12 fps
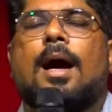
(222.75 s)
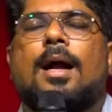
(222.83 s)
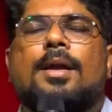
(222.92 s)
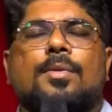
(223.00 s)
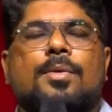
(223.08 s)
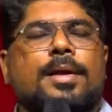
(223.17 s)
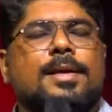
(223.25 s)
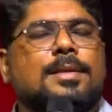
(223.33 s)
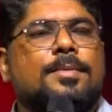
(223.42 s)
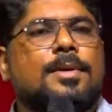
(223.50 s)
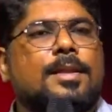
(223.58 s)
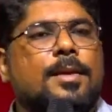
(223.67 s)
ஆண்டவருடைய
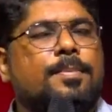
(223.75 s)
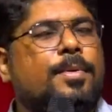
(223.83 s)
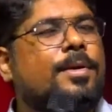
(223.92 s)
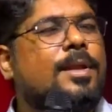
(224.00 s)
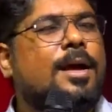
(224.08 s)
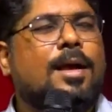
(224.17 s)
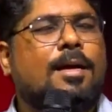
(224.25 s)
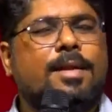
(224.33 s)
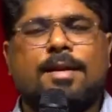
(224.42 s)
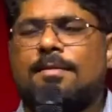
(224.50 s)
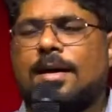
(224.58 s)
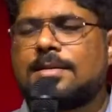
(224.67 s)
சமூகத்தில் எப்போ வந்தாலும்
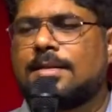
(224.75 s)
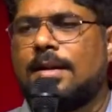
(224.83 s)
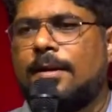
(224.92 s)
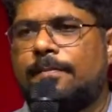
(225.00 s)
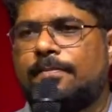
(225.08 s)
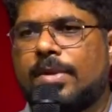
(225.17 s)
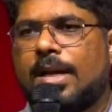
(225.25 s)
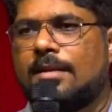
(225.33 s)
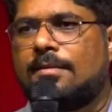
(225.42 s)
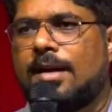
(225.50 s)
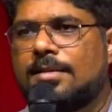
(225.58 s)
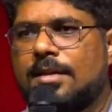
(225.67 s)
அவரே வாசல்
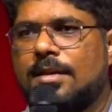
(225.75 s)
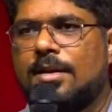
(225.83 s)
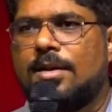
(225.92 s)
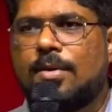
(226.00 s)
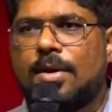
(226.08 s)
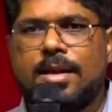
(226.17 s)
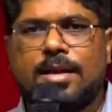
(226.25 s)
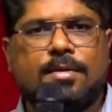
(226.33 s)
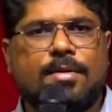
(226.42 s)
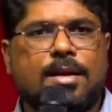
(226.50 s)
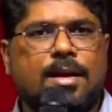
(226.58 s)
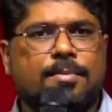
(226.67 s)
அந்த வாசலில்
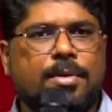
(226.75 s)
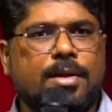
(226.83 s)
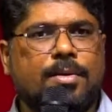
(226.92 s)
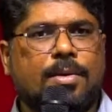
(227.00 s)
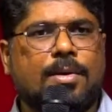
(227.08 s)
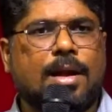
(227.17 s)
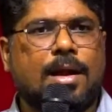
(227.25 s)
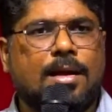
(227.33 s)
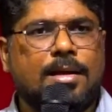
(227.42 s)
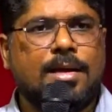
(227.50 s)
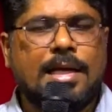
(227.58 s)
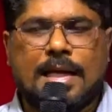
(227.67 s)
நுழைகிறவர்கள் எப்படி இருக்கணும்னா
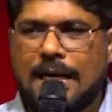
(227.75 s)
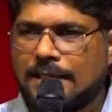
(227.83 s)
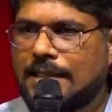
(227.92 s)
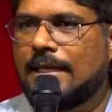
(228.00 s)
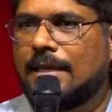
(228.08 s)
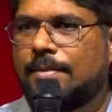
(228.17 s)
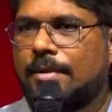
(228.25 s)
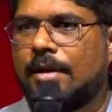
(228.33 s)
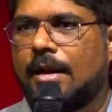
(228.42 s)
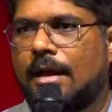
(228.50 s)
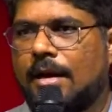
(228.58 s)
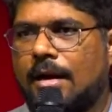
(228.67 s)

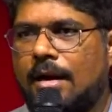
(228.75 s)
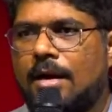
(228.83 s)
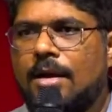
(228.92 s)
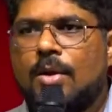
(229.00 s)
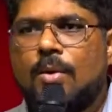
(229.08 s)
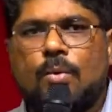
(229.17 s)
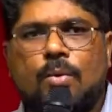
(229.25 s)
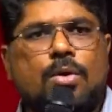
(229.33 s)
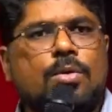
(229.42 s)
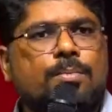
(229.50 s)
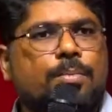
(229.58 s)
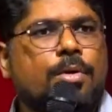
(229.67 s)
ரட்சிக்கப்படுகிறார்கள்
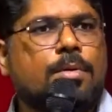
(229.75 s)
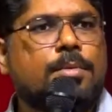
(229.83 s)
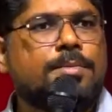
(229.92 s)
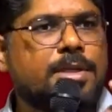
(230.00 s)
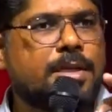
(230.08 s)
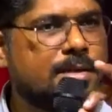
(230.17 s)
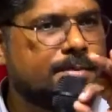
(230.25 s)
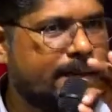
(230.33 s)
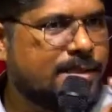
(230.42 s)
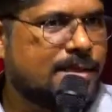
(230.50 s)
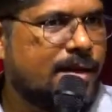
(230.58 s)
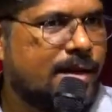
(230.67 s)
உள்ளும் புறமும் சென்று
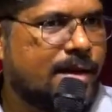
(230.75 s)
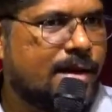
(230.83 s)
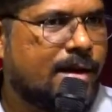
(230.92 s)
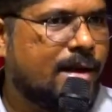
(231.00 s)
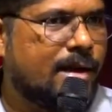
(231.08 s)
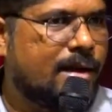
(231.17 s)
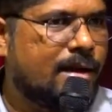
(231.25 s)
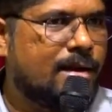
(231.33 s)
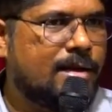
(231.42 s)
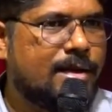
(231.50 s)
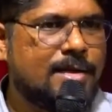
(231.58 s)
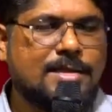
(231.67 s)
மேய்ச்சலை
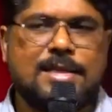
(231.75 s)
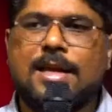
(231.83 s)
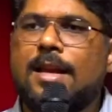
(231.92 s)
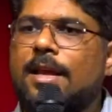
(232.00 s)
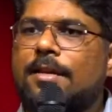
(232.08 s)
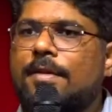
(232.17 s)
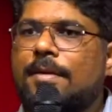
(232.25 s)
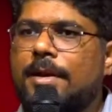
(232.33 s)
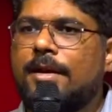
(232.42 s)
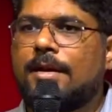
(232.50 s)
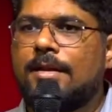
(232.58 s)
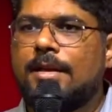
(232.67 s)
கண்டடைகிறார்கள் கிறிஸ்டியன் லைஃப்
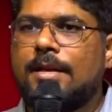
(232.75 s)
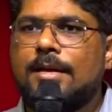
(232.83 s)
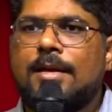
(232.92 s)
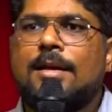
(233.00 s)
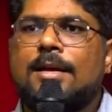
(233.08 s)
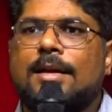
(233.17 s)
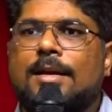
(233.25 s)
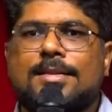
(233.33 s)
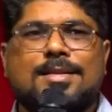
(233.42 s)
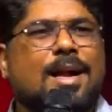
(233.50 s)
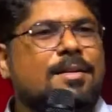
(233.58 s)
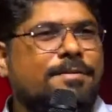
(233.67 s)
அப்படின்றது இட்
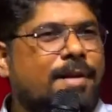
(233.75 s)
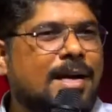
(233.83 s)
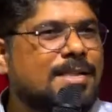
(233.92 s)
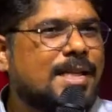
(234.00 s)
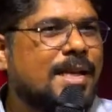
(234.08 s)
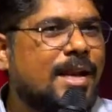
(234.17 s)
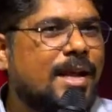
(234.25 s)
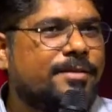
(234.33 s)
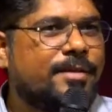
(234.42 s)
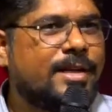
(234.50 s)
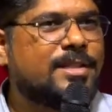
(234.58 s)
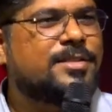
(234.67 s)
இஸ் நாட் ஃபாஸ்டிங்
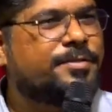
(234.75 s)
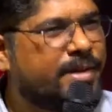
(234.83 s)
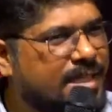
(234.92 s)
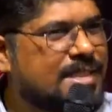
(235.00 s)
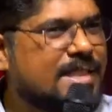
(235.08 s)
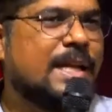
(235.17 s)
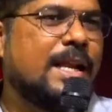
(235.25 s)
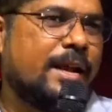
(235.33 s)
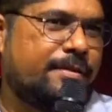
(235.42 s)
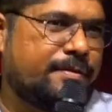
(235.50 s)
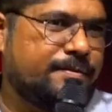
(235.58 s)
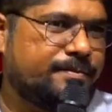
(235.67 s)
லைஃப் இட் இஸ் ஃபீஸ்டிங்
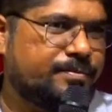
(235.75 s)
லைஃப்